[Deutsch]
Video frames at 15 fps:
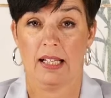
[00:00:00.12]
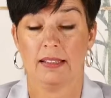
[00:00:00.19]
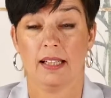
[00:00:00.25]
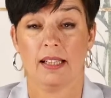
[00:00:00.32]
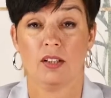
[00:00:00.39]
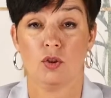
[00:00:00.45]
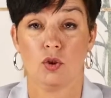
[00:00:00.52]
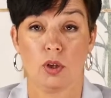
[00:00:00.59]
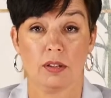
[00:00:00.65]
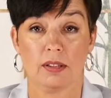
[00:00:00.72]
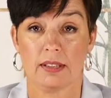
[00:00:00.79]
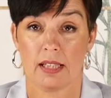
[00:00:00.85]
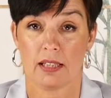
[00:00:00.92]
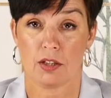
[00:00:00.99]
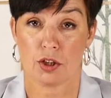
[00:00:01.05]
Deine
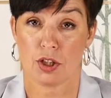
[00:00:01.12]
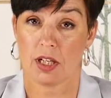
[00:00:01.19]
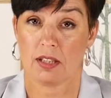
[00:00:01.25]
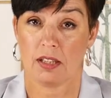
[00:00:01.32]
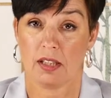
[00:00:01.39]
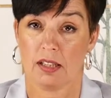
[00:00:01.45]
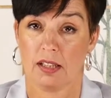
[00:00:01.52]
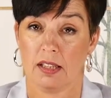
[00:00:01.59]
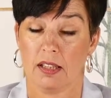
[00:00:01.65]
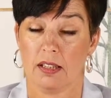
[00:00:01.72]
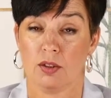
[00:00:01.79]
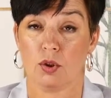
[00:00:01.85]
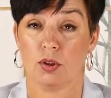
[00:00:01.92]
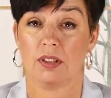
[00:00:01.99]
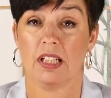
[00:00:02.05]

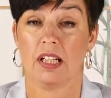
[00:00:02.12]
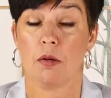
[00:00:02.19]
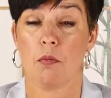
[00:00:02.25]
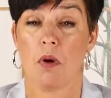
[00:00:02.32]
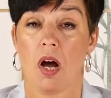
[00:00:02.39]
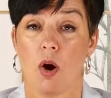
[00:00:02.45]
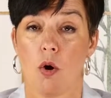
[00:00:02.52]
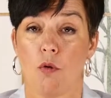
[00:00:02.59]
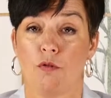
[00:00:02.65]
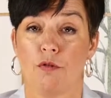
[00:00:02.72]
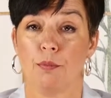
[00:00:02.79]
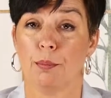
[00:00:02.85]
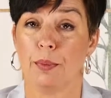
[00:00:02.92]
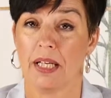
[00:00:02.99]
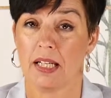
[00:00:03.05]
Content-Strategie sollte immer
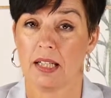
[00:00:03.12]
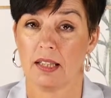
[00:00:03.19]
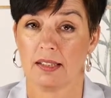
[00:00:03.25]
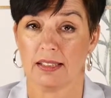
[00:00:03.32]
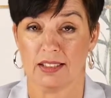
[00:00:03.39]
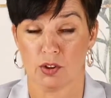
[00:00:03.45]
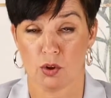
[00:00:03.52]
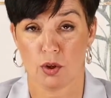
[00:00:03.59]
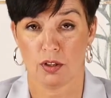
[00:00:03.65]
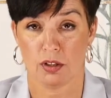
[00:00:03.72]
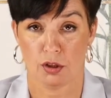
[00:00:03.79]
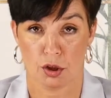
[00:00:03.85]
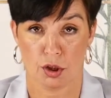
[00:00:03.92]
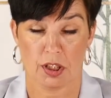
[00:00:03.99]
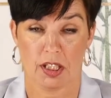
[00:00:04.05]
auf mehreren
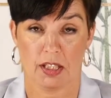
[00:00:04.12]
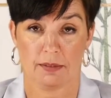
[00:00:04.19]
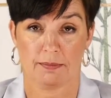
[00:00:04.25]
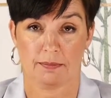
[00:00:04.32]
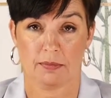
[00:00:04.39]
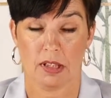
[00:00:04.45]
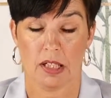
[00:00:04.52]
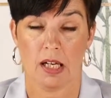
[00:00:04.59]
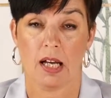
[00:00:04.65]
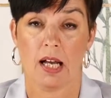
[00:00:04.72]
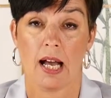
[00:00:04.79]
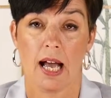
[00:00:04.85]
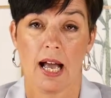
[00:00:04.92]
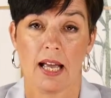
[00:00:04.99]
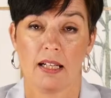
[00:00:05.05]
Säulen stehen.
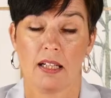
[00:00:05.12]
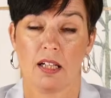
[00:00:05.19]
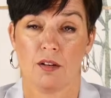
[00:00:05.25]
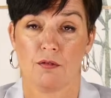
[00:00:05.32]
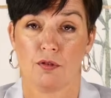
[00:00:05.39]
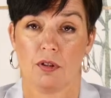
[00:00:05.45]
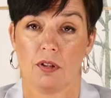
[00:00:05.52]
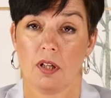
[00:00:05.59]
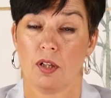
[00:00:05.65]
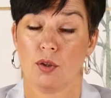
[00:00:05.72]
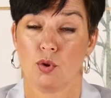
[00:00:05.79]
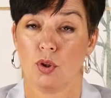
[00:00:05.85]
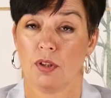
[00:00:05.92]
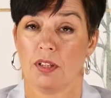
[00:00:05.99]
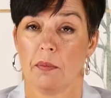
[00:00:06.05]
Eine davon
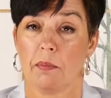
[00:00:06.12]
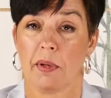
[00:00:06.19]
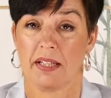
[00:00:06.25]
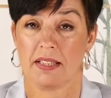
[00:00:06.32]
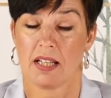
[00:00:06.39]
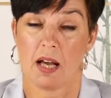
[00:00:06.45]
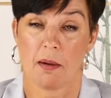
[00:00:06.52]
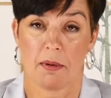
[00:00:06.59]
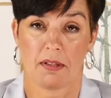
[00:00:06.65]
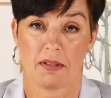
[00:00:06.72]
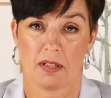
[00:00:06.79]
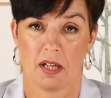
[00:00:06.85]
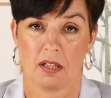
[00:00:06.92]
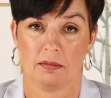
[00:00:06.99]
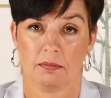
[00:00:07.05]
sollte Pressearbeit
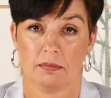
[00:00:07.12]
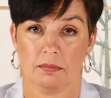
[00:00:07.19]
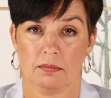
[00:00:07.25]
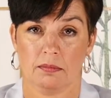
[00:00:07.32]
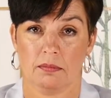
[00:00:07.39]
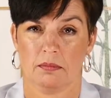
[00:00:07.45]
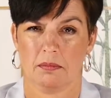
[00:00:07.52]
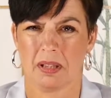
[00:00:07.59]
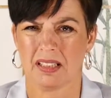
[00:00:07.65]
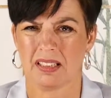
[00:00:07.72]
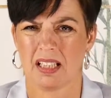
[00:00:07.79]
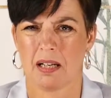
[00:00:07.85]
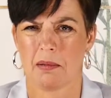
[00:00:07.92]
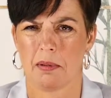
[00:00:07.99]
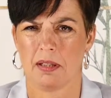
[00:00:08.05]
sein.
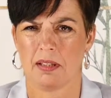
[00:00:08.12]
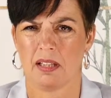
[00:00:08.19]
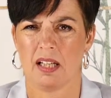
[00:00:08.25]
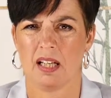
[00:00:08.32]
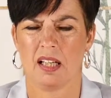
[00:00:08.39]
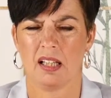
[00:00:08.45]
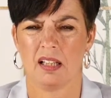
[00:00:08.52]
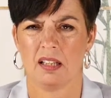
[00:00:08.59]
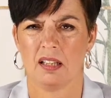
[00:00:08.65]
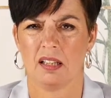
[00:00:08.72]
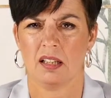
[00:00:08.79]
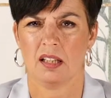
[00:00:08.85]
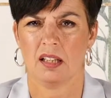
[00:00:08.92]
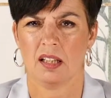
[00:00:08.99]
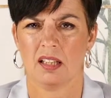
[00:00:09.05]
Pressearbeit, hey,
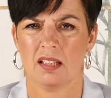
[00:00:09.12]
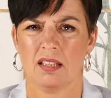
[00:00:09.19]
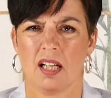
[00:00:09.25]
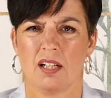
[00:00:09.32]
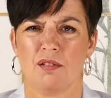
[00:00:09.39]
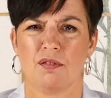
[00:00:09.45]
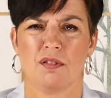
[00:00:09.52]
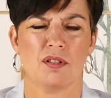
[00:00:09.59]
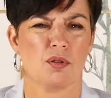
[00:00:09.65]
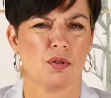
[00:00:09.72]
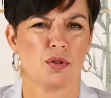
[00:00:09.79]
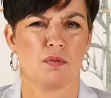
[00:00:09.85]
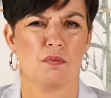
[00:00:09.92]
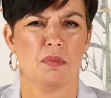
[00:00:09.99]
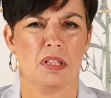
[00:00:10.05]
in Zeiten von
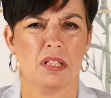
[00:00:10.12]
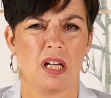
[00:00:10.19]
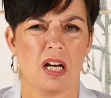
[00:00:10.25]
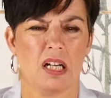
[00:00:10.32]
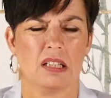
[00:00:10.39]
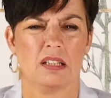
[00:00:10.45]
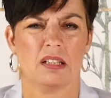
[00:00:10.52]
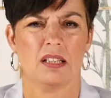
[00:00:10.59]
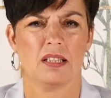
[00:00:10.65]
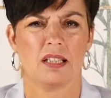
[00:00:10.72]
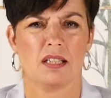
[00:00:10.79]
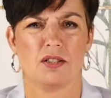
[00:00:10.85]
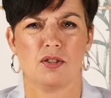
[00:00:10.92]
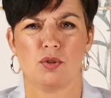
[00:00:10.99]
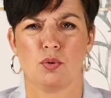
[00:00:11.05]
Social Media ist
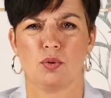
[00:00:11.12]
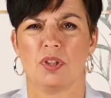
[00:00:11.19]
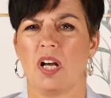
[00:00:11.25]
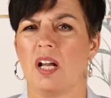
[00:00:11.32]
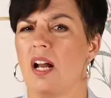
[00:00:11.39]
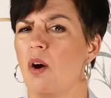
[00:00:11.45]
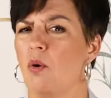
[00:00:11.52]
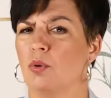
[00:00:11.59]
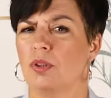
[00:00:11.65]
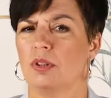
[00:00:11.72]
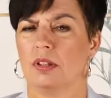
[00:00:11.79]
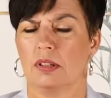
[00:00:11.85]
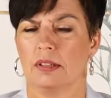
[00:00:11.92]
das nicht total out?